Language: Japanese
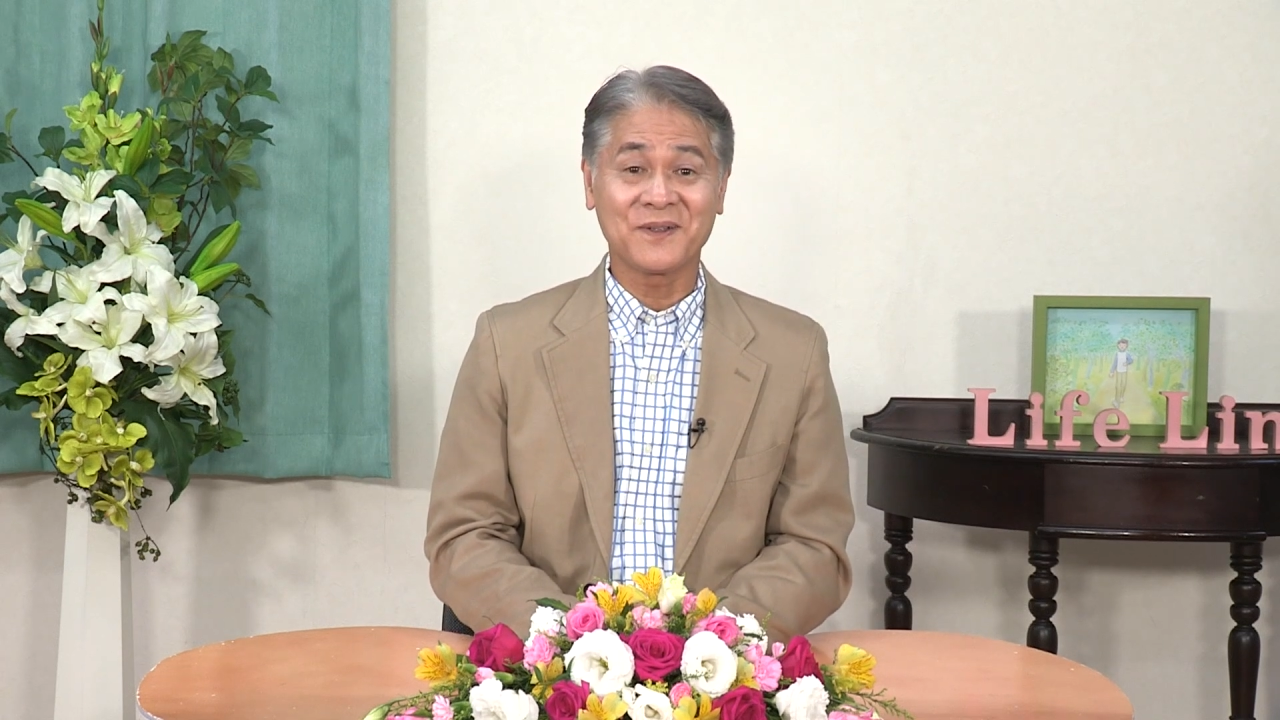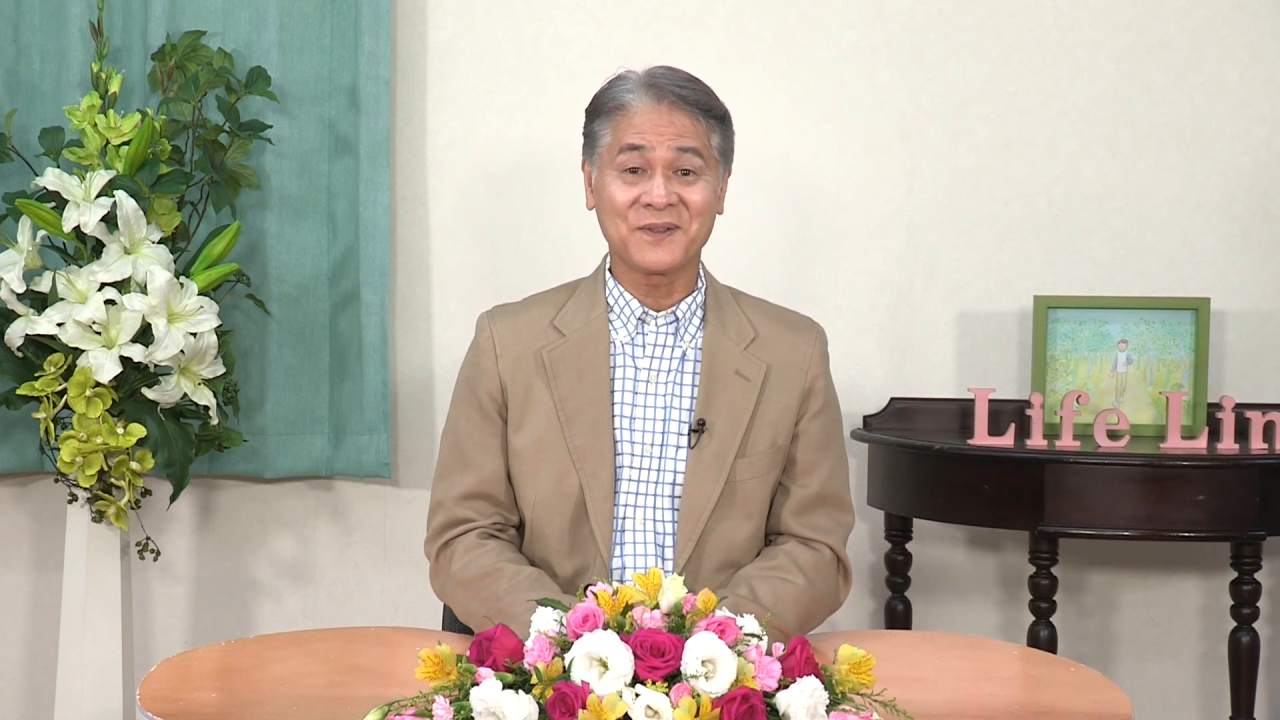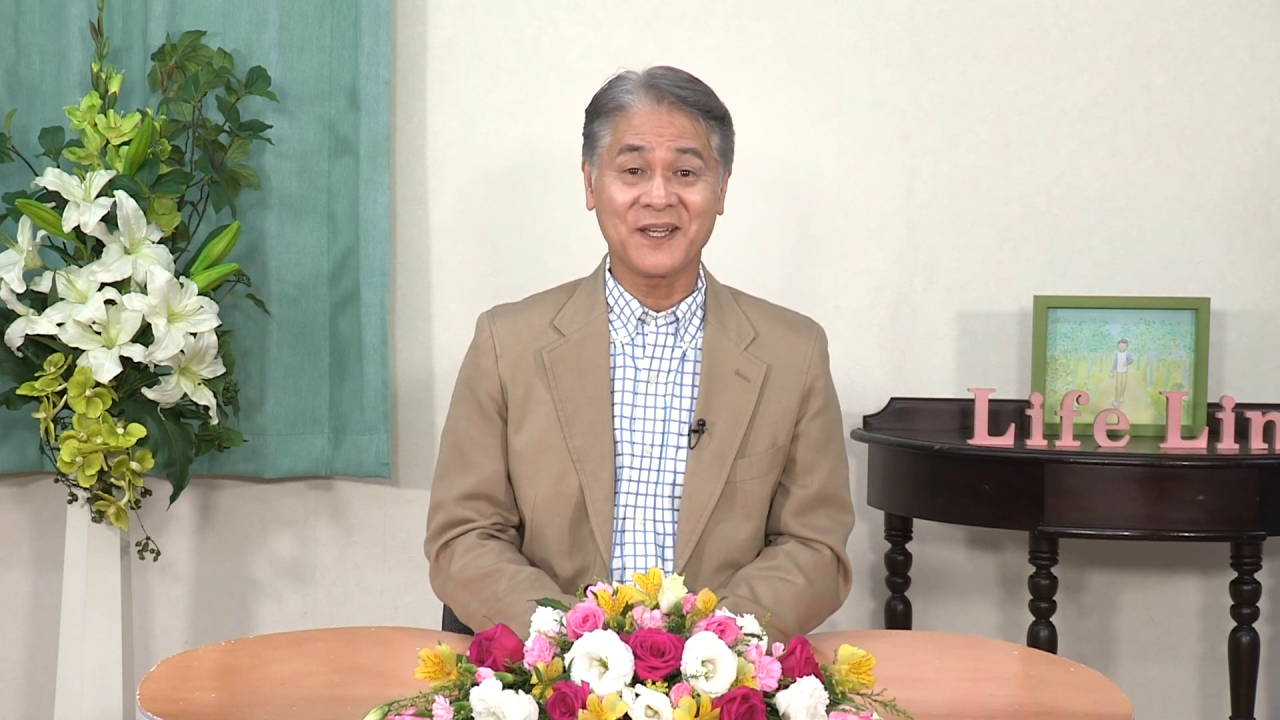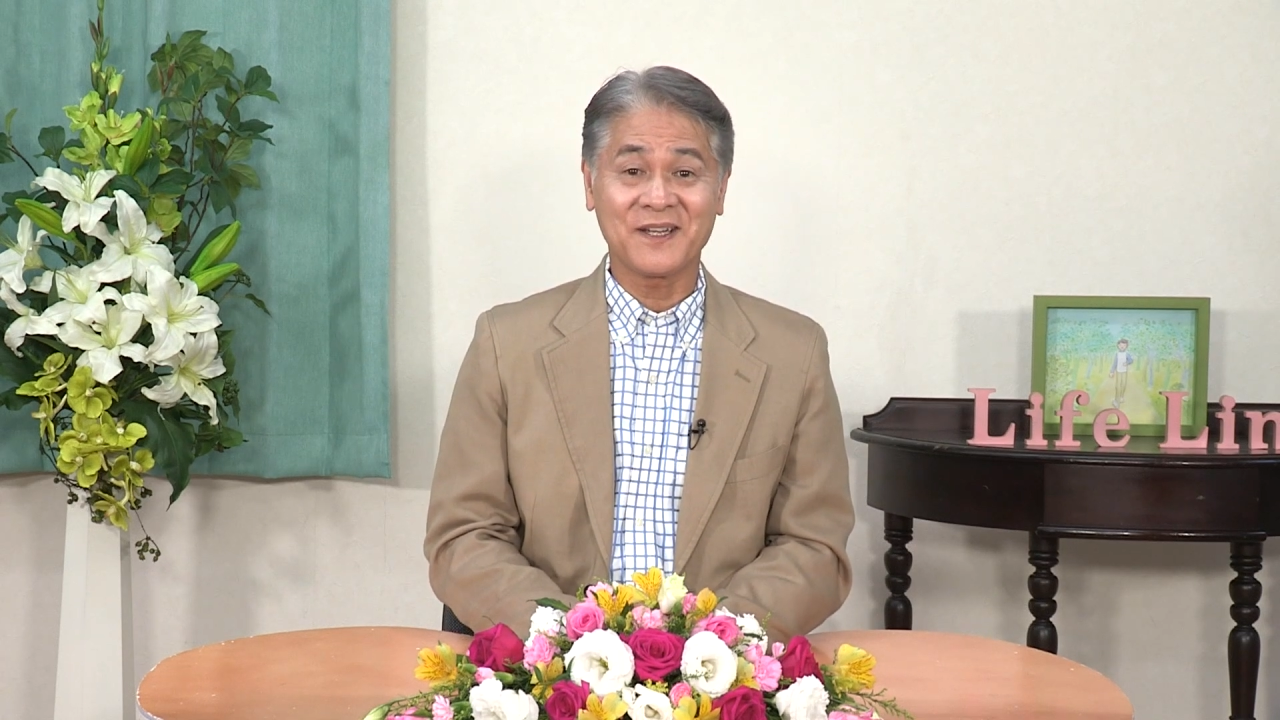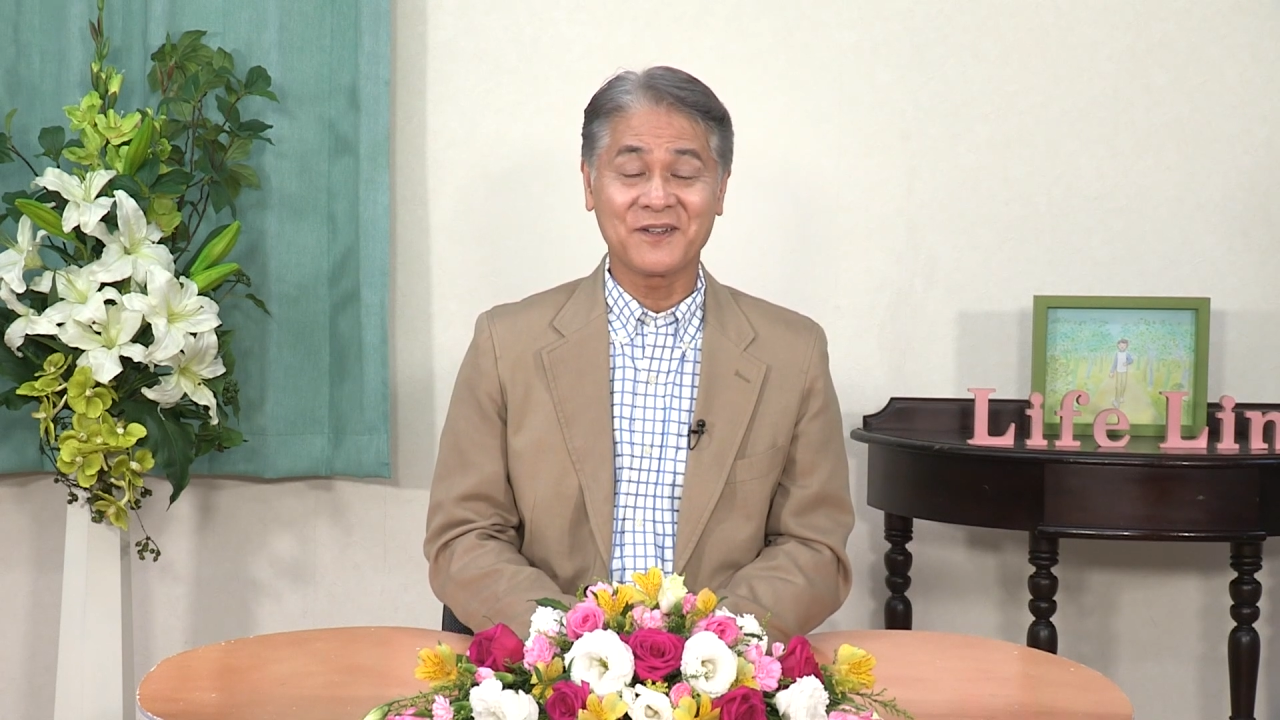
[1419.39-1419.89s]
の
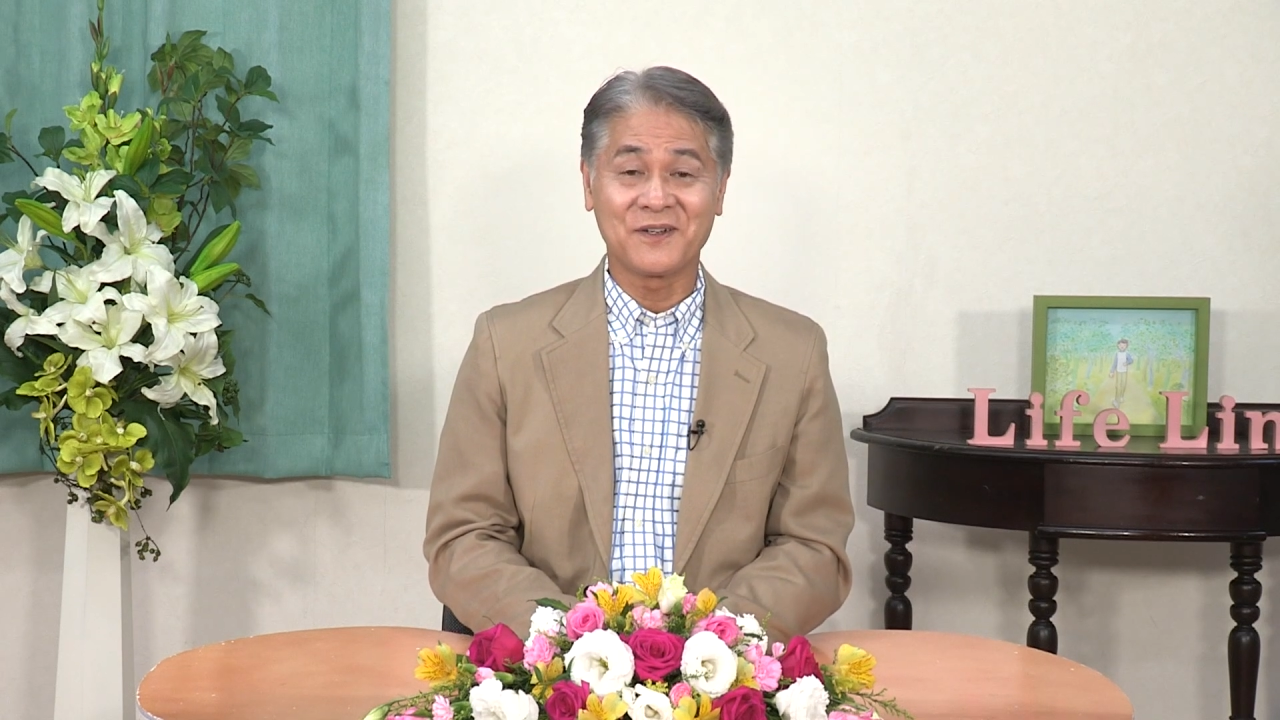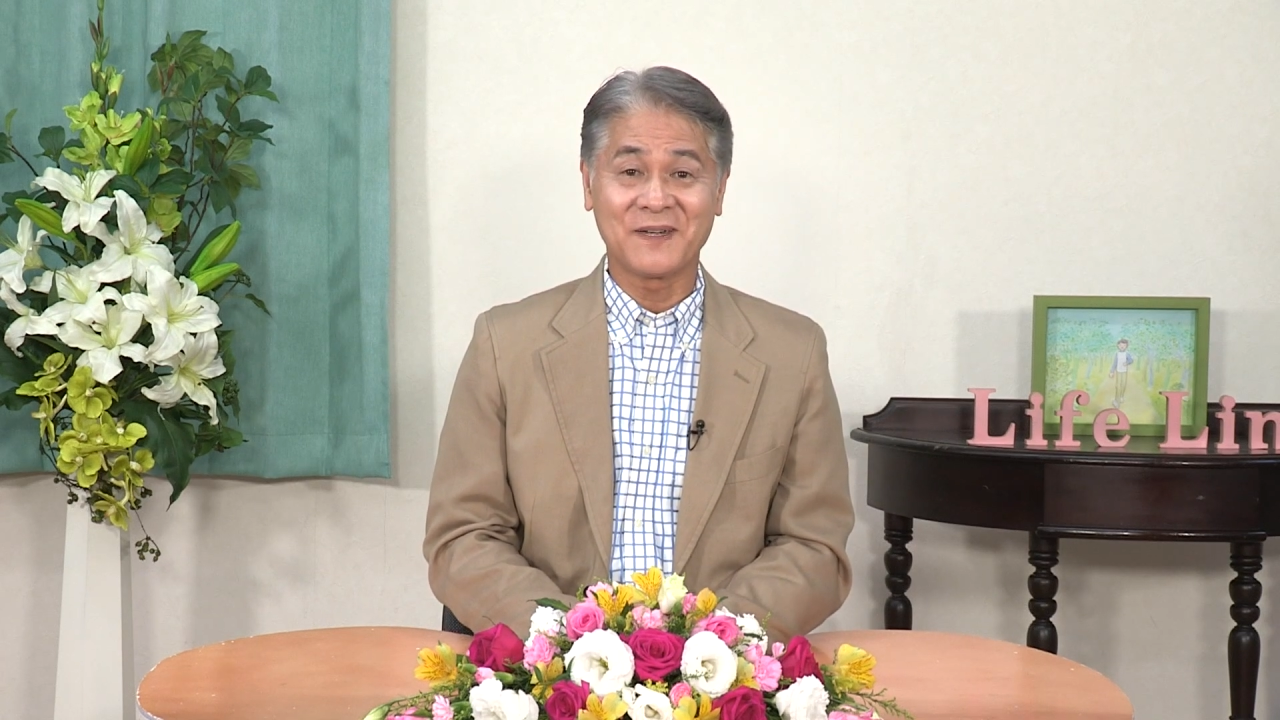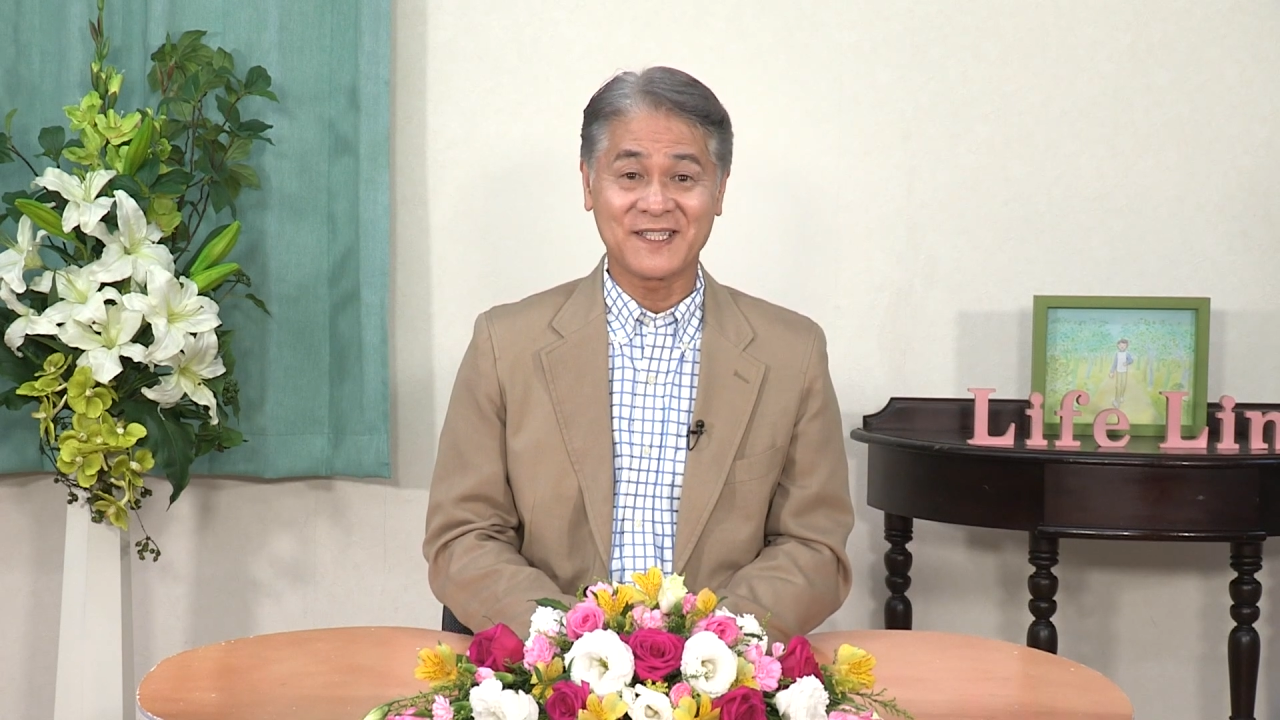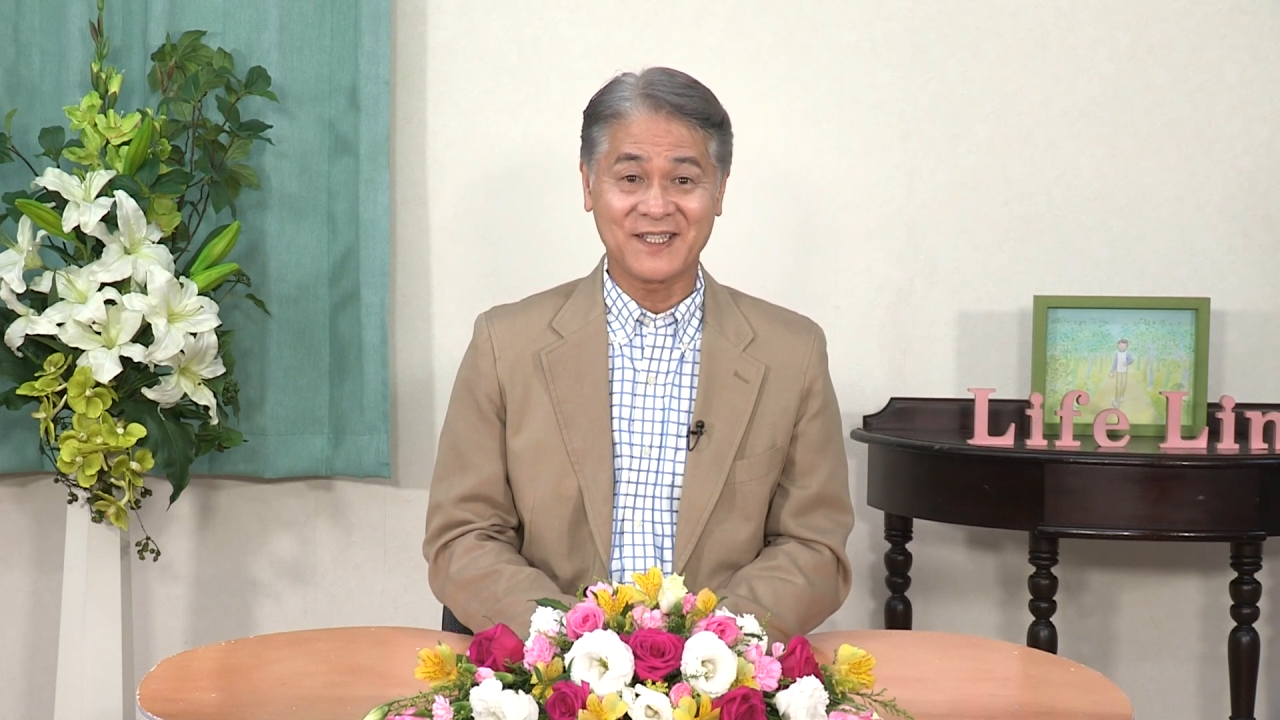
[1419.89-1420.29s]
お便りをお待